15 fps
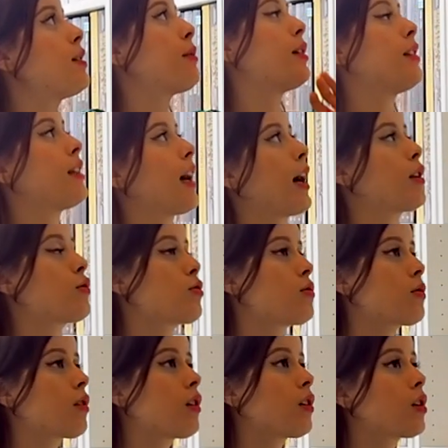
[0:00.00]
l'élitisme en
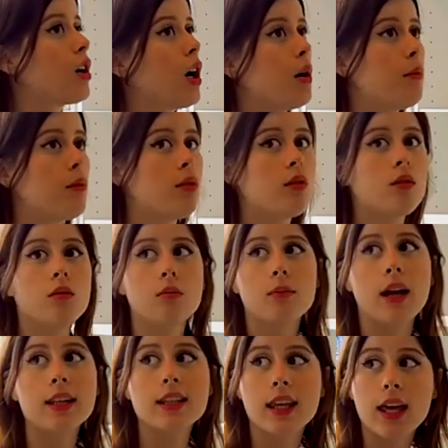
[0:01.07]
littérature comme
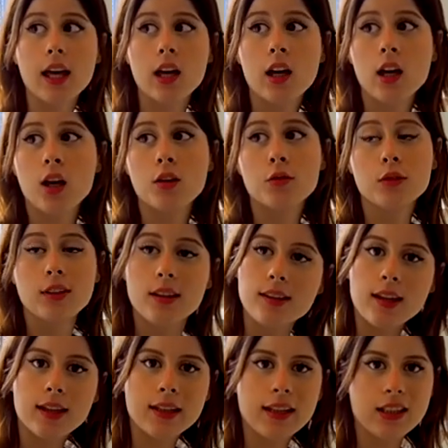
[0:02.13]
une manière
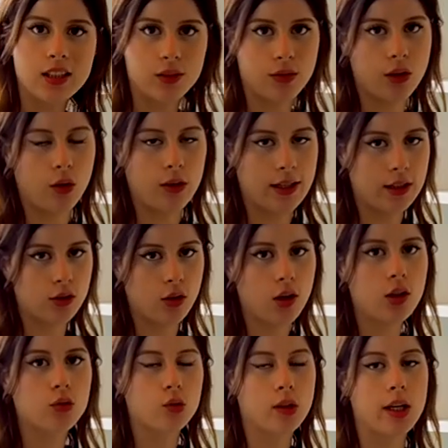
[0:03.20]
de distinguer différents
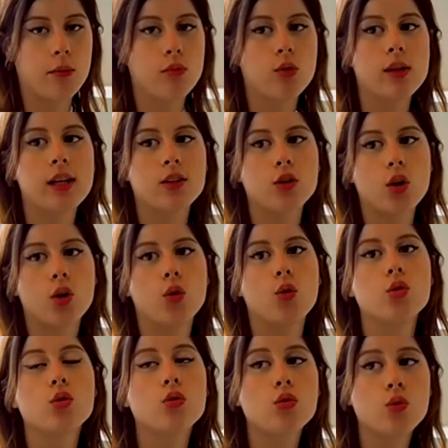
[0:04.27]
lecteurs, donc les bons
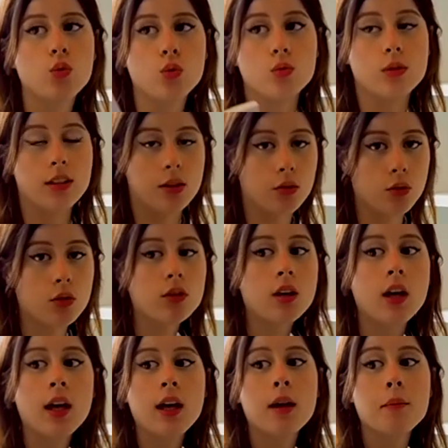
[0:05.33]
lecteurs au-dessus
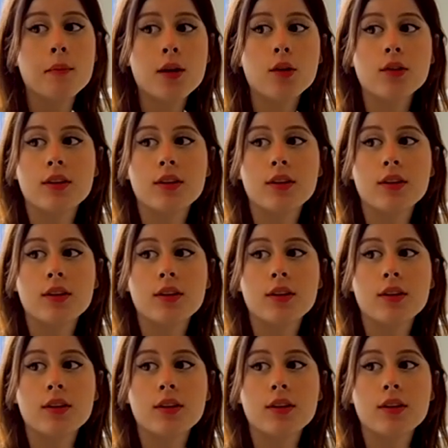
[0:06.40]
des autres,